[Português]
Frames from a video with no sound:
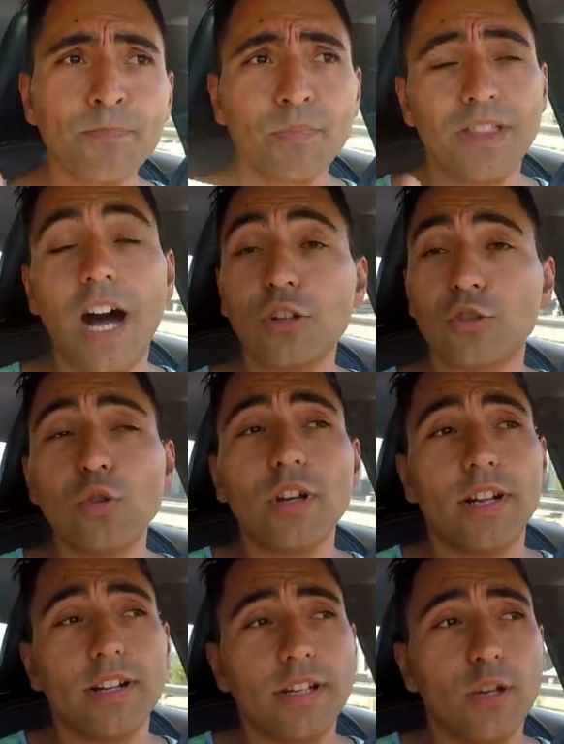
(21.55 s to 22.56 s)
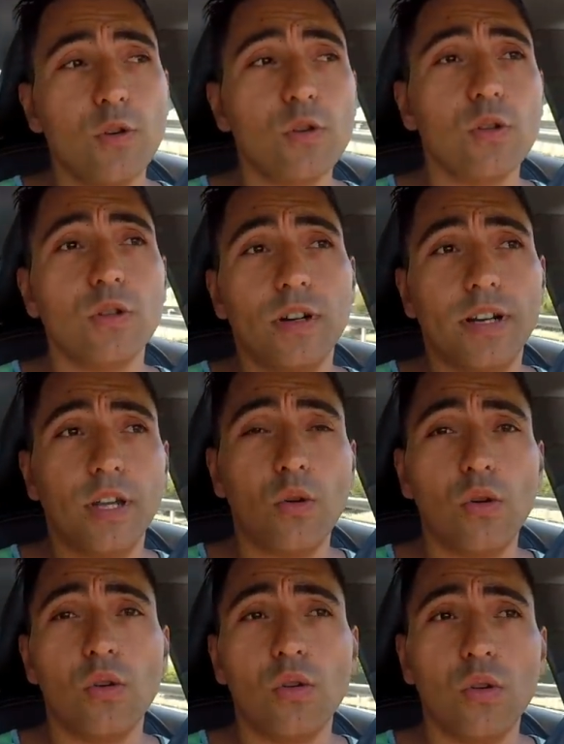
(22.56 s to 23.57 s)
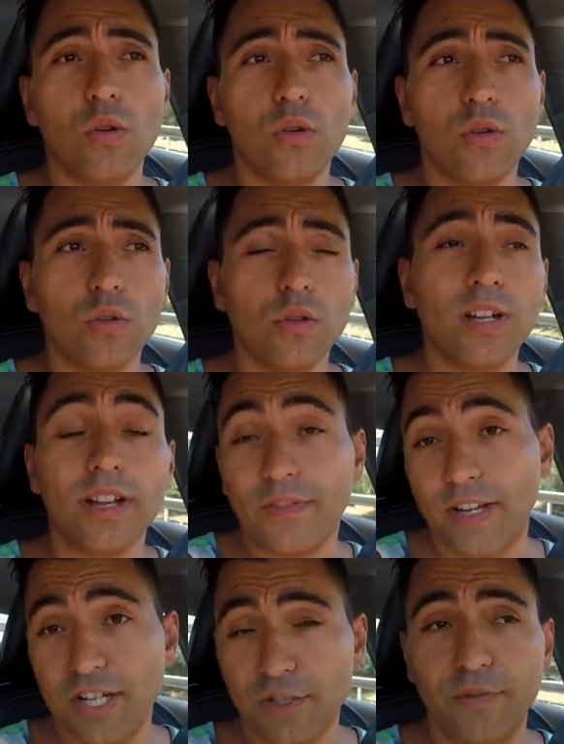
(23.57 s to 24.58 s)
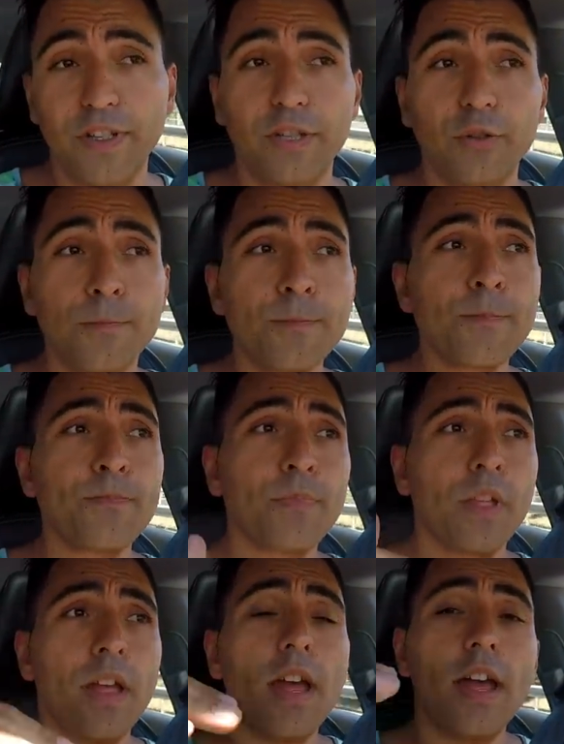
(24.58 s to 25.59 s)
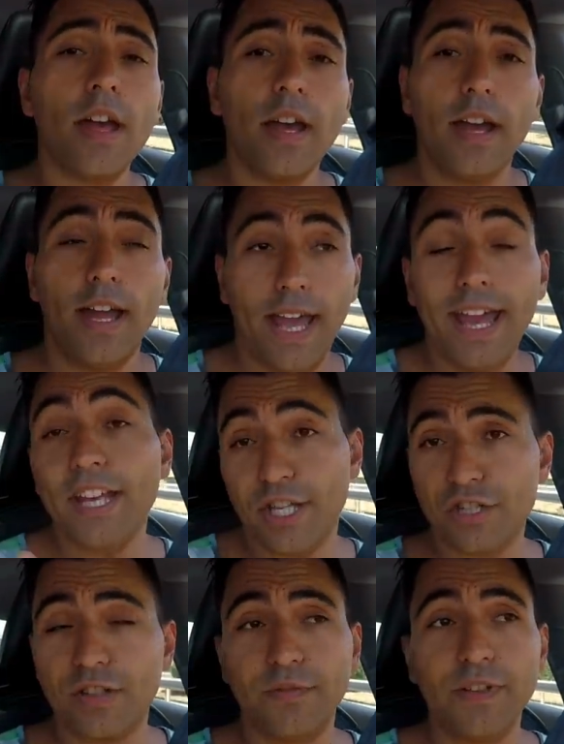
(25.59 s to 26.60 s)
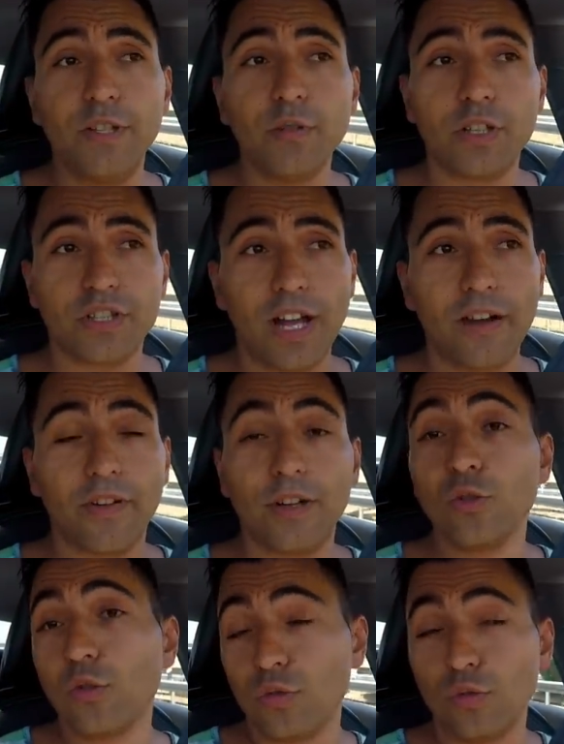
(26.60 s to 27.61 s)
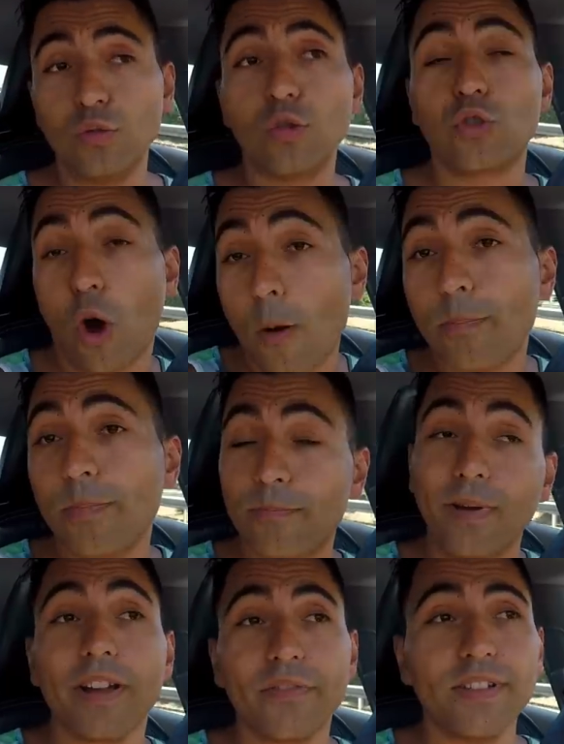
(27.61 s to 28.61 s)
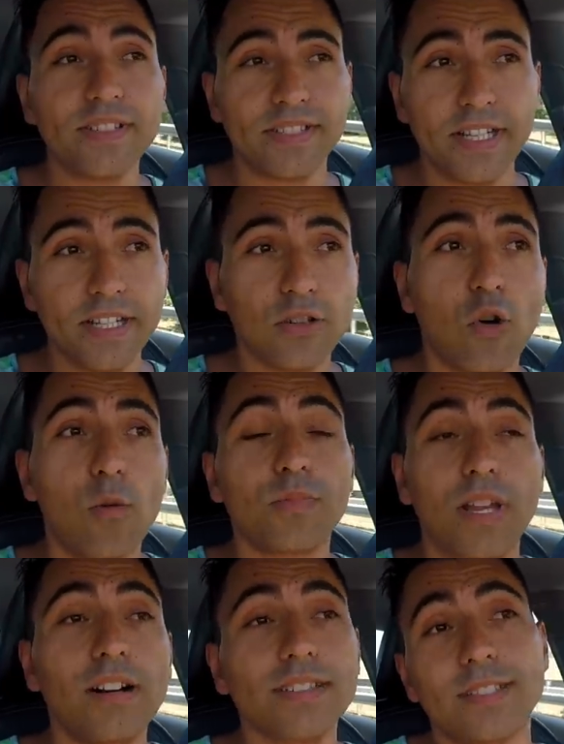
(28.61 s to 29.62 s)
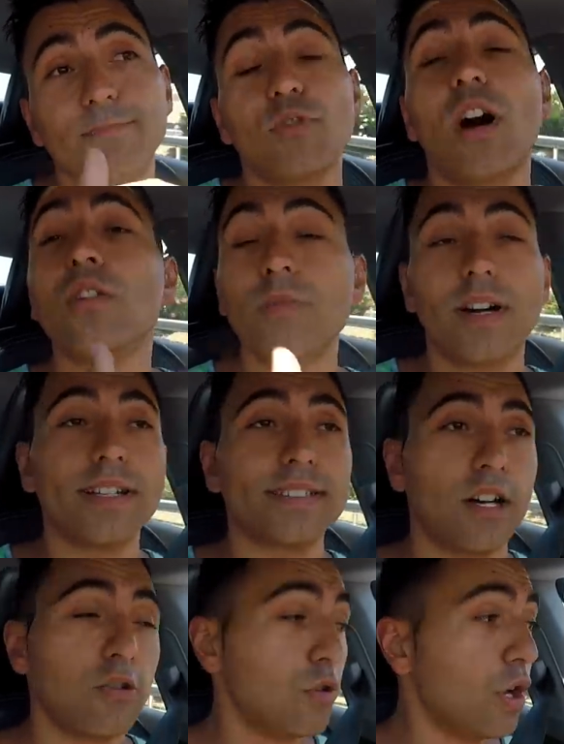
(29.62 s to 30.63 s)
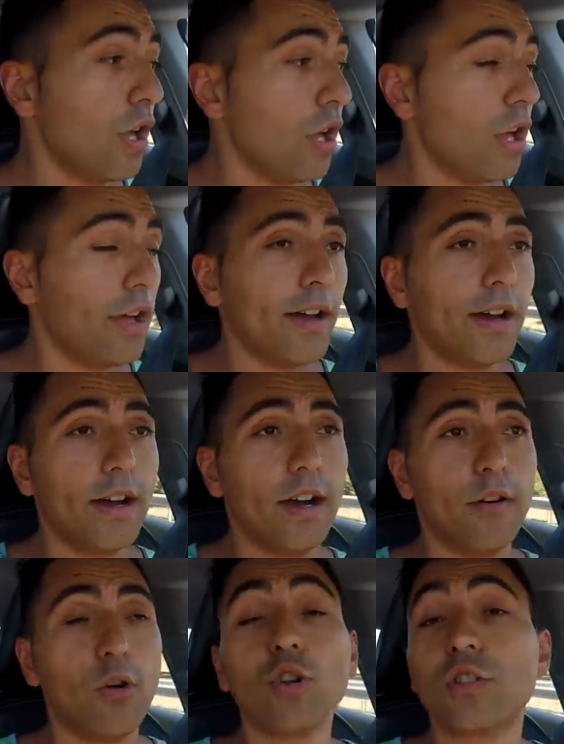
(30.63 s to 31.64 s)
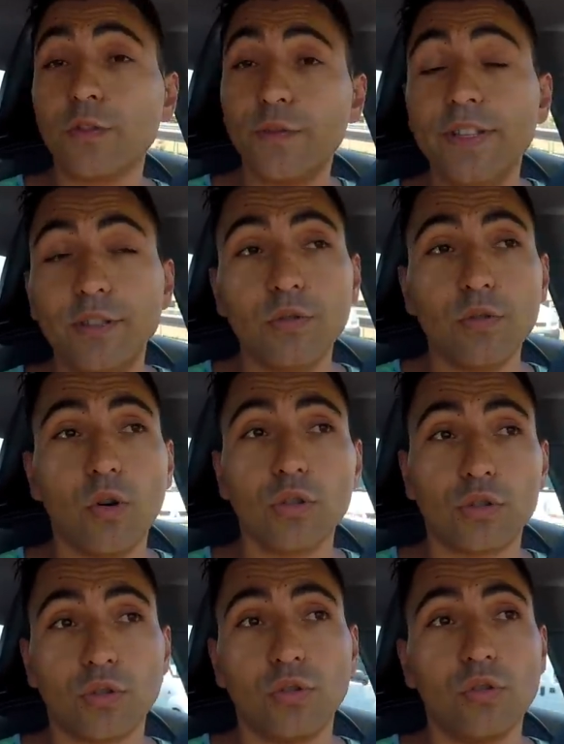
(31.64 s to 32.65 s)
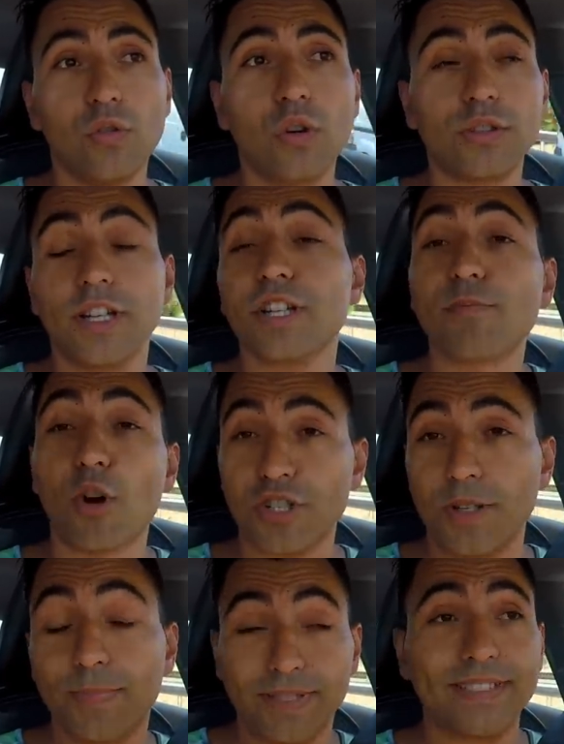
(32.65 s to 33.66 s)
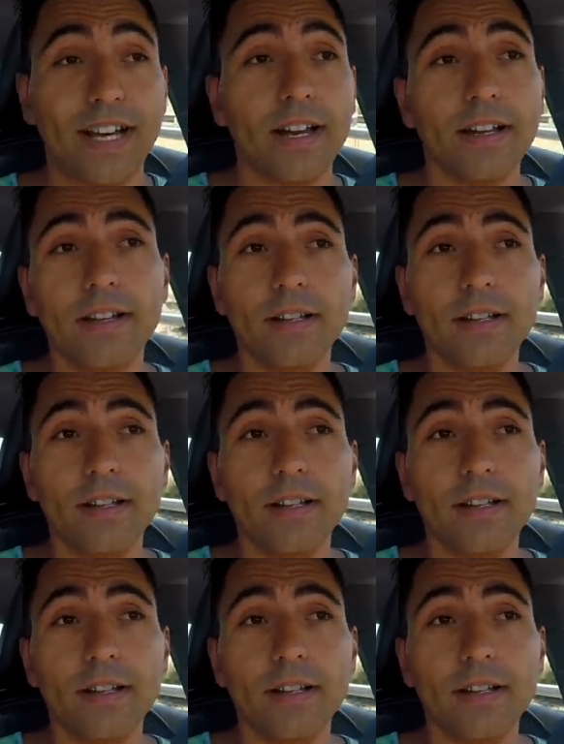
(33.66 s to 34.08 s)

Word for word: Na altura que eu, que eu gravei este vídeo, era este vídeo que estava no, no top para vencer, como tal, se por alguma razão uh, outro vídeo, outro, outra resposta passar,